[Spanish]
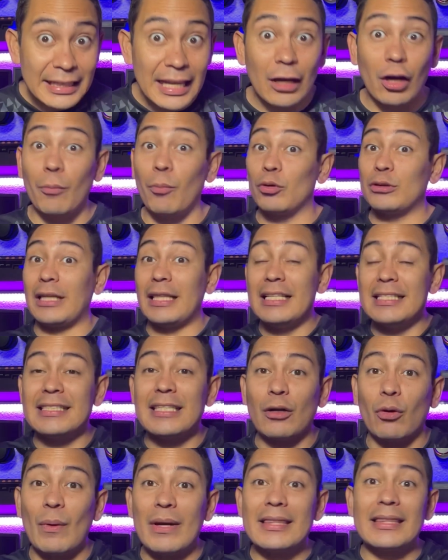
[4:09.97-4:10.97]
como te diste
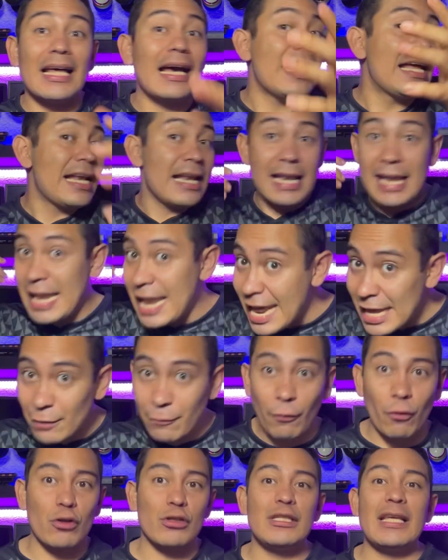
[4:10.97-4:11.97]
cuenta, les
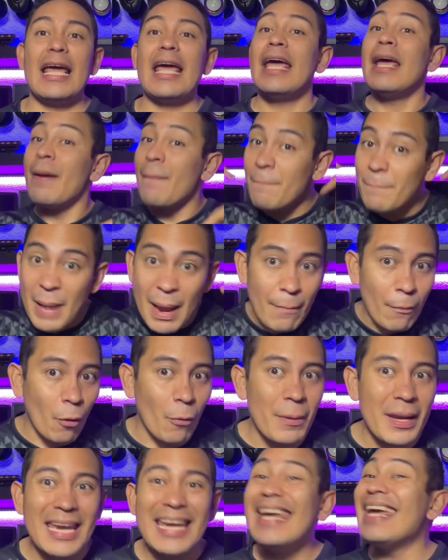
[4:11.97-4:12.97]
forcé, me
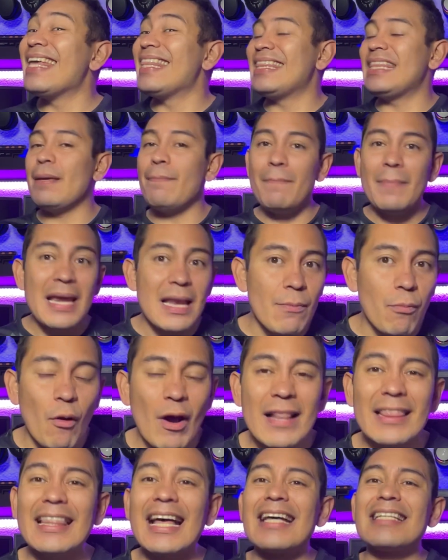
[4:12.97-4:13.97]
moví, di mil
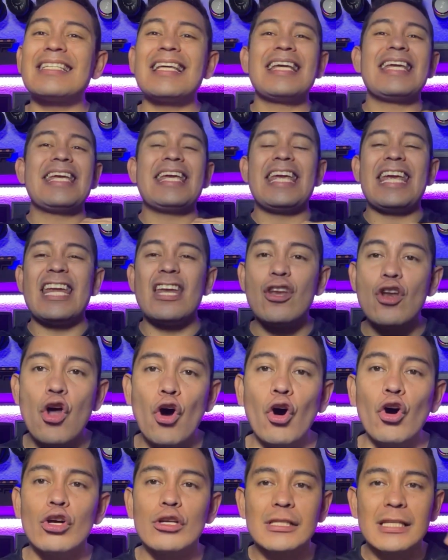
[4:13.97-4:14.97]
vueltas y
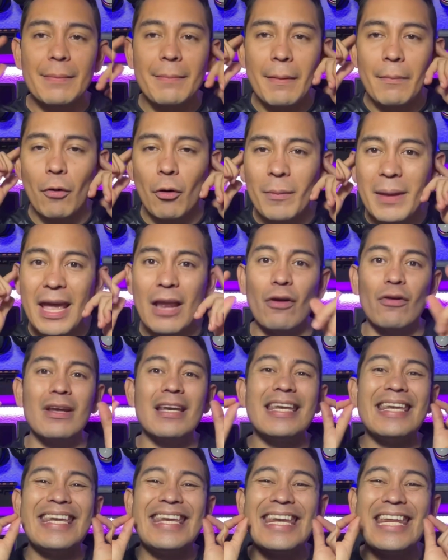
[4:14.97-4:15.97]
no se me movieron
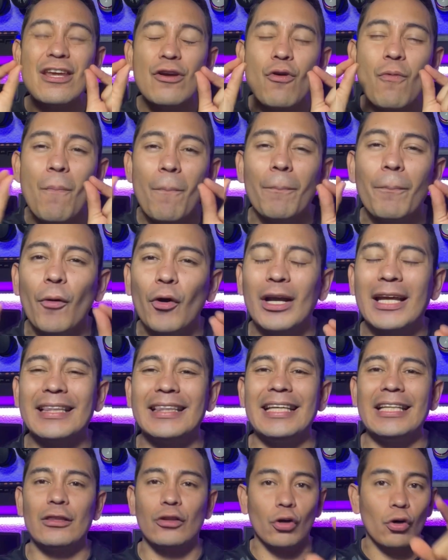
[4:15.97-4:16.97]
ni un
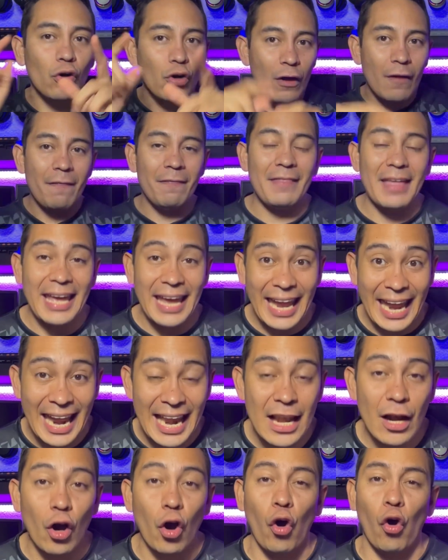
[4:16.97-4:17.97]
poquitito de
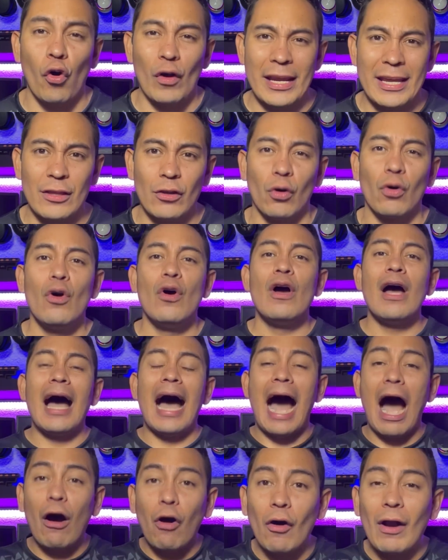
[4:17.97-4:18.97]
el oído.
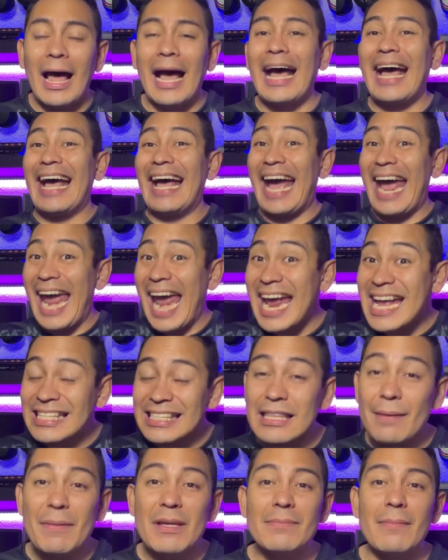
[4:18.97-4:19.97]
Ahora,
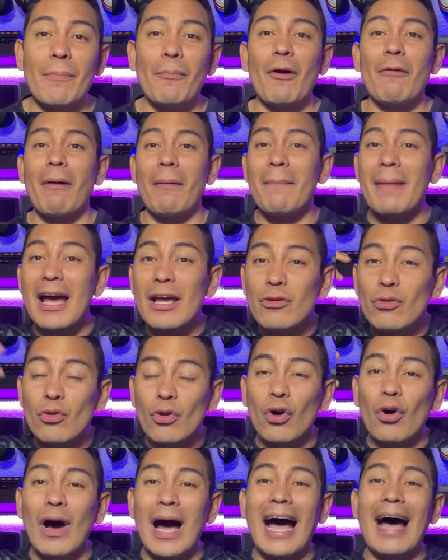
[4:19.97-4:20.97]
esta misma prueba me
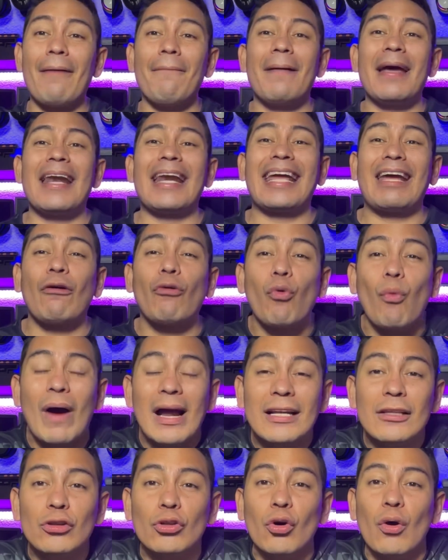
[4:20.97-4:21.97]
ayudó a ver
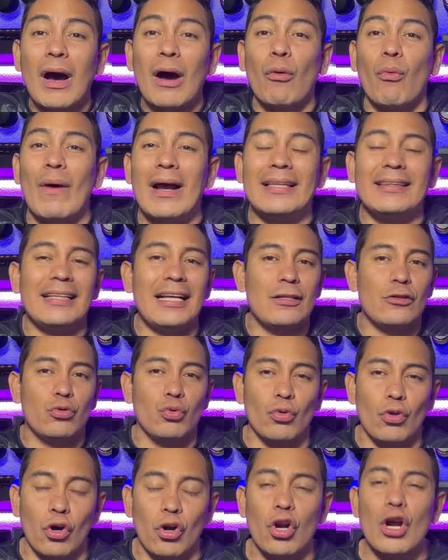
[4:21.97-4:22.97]
cuánto aguanta el
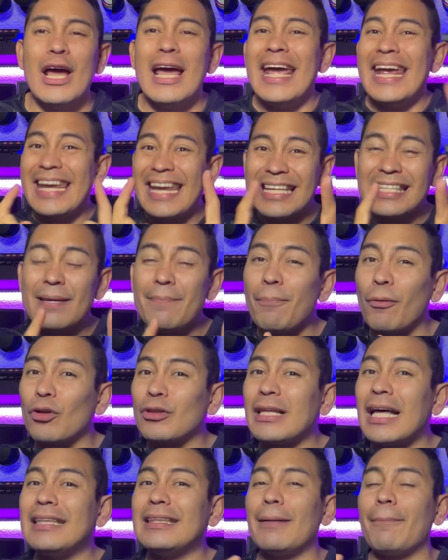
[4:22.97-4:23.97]
sudor. Y es
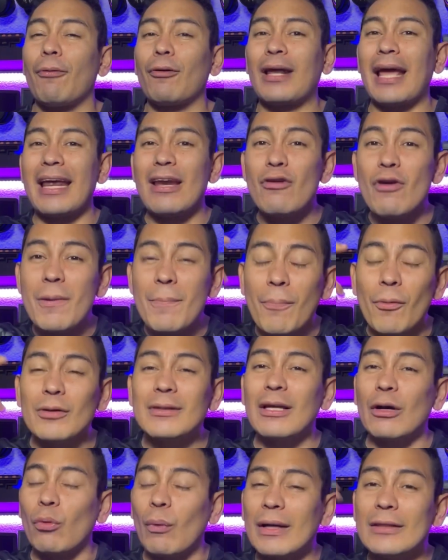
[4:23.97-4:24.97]
importante porque no
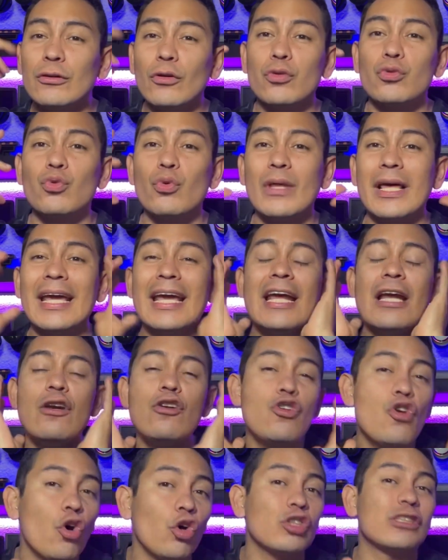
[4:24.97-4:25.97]
importa cuánto sudé,
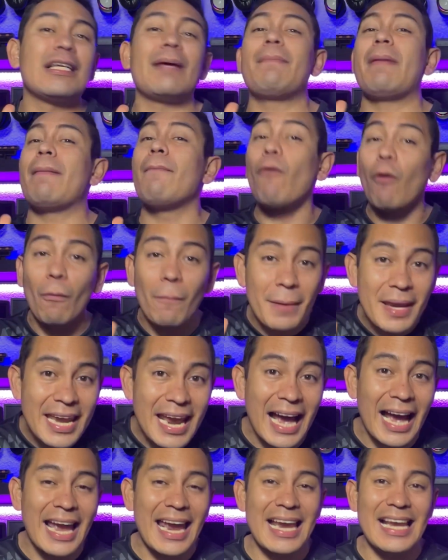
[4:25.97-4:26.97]
no se me
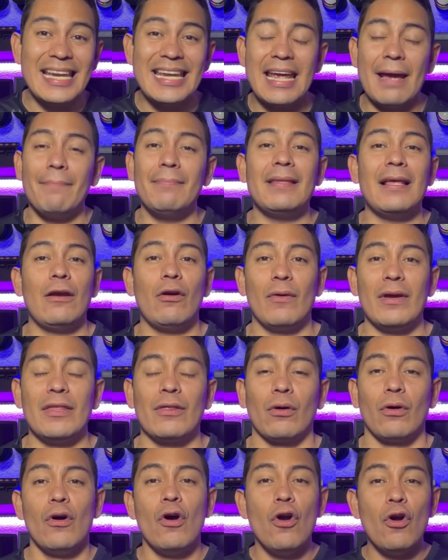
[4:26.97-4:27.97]
movía el IEM del
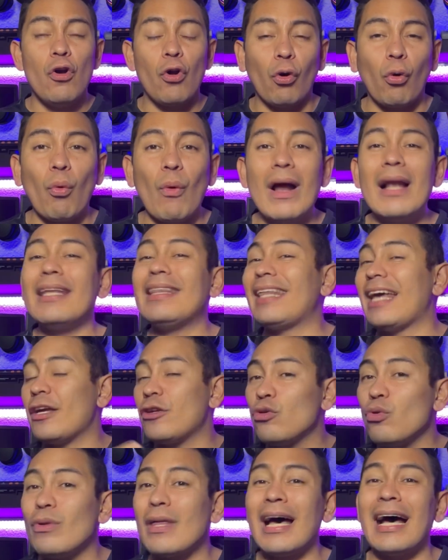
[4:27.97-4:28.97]
oído. Lo cual te
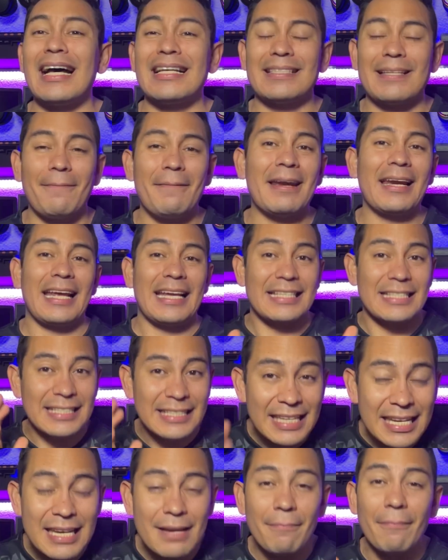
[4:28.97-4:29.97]
ayuda a saber que
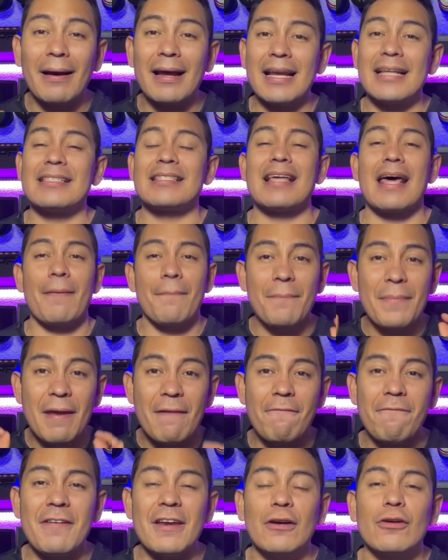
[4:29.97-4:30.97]
sí van a estar
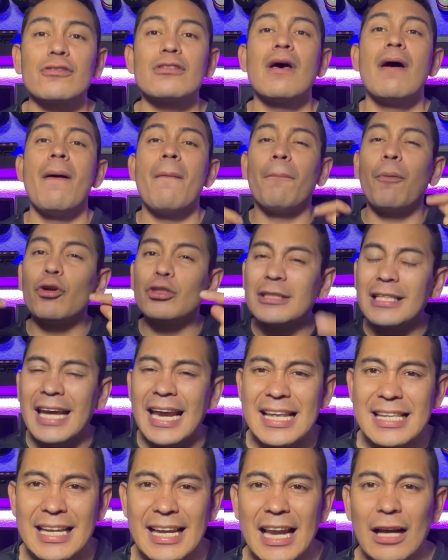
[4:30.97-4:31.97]
bien fijos por si
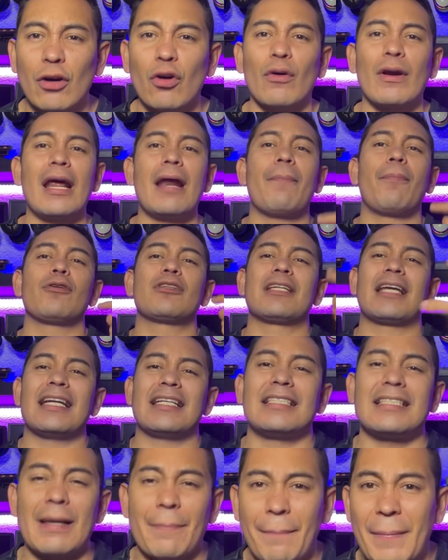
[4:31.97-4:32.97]
quieres salir a correr, por si
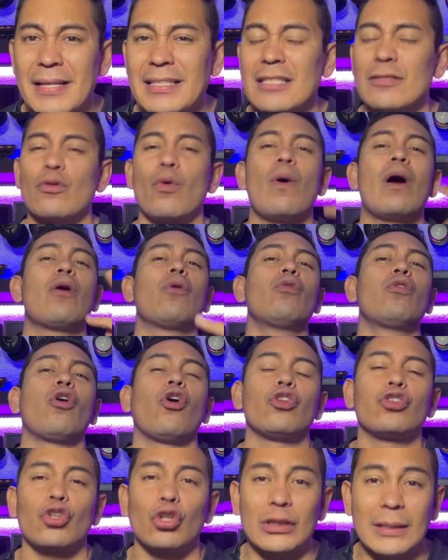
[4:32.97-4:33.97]
quieres hacer pesas o algún
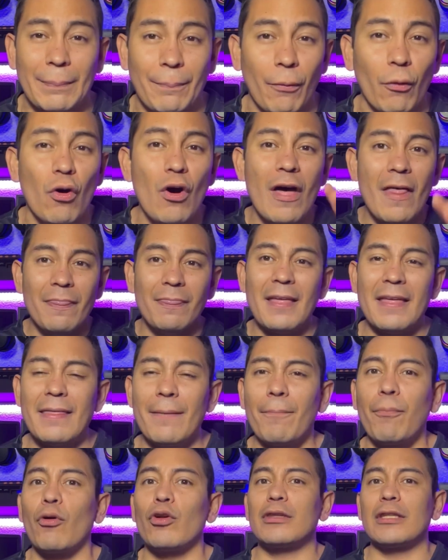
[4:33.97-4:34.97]
otro tipo de
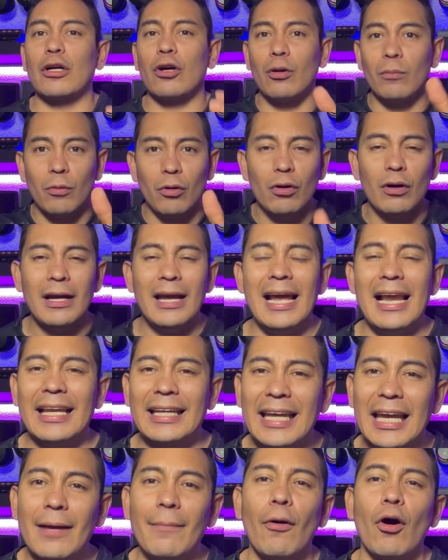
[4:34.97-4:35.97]
deporte como el
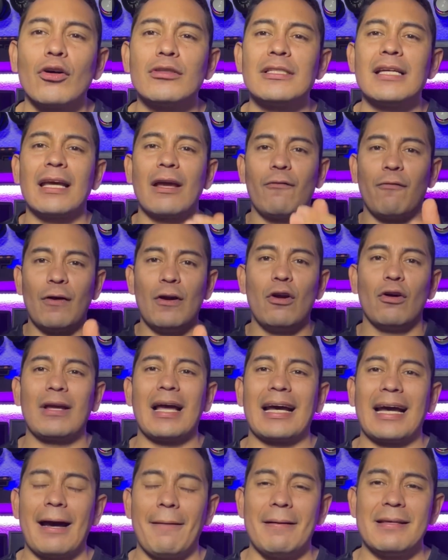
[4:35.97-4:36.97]
kickboxing que fue lo que
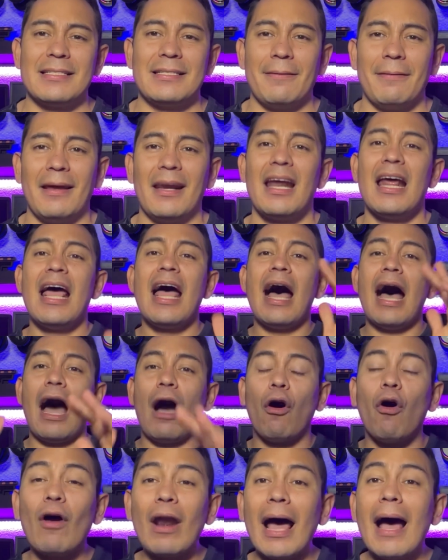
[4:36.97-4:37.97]
acabas de ver.
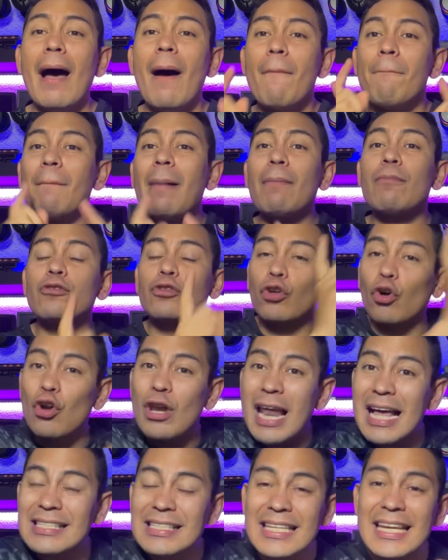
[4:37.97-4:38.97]
Ahora vamos con
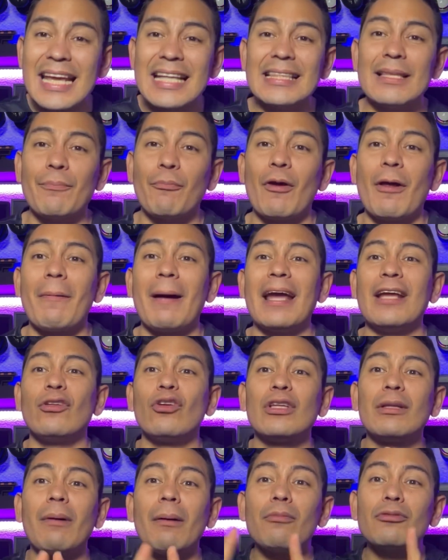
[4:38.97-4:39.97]
la siguiente prueba en
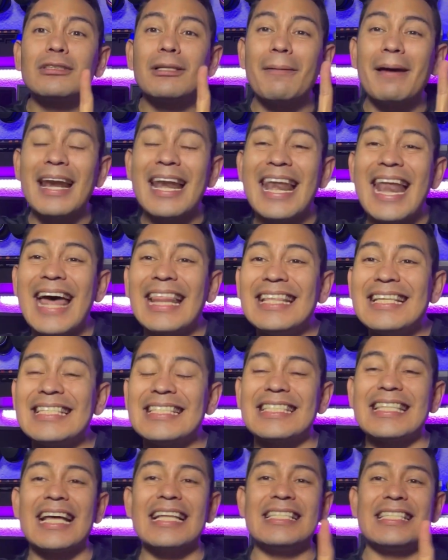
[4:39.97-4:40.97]
donde vamos a ver la
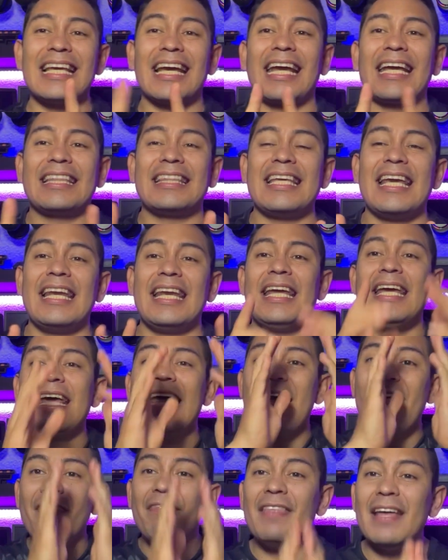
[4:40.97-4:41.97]
distancia que tiene
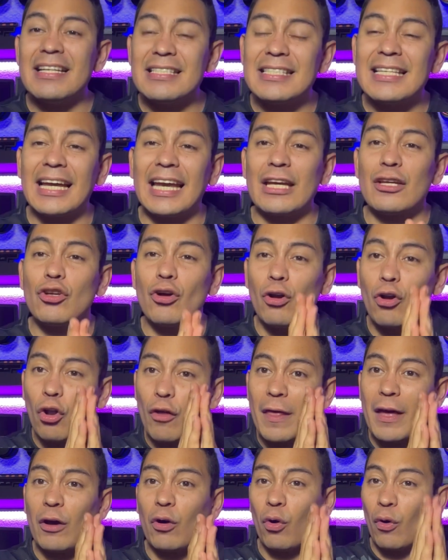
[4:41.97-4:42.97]
desde que yo lo
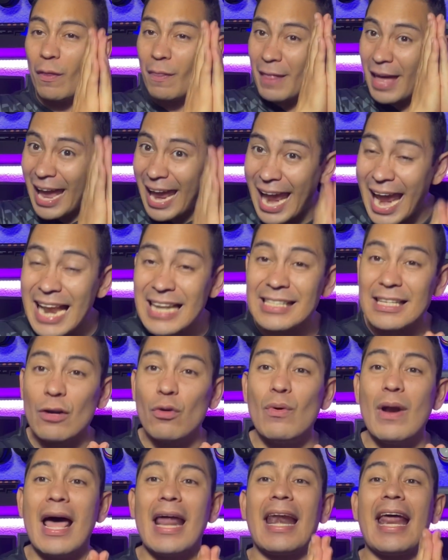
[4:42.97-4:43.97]
dejo el
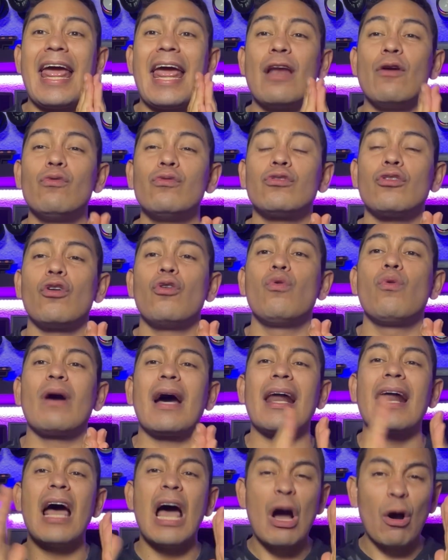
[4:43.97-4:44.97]
celular en un solo
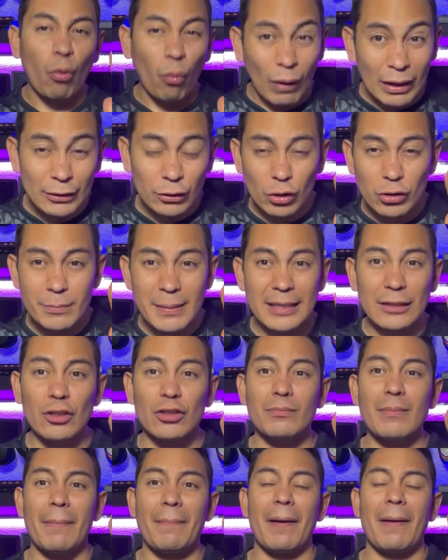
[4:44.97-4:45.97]
lugar, cuántos metros
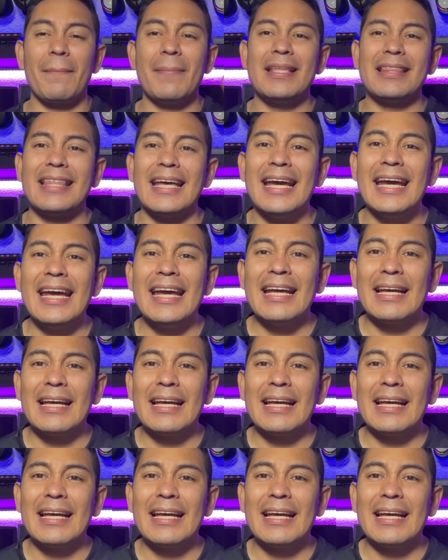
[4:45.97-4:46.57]
me permite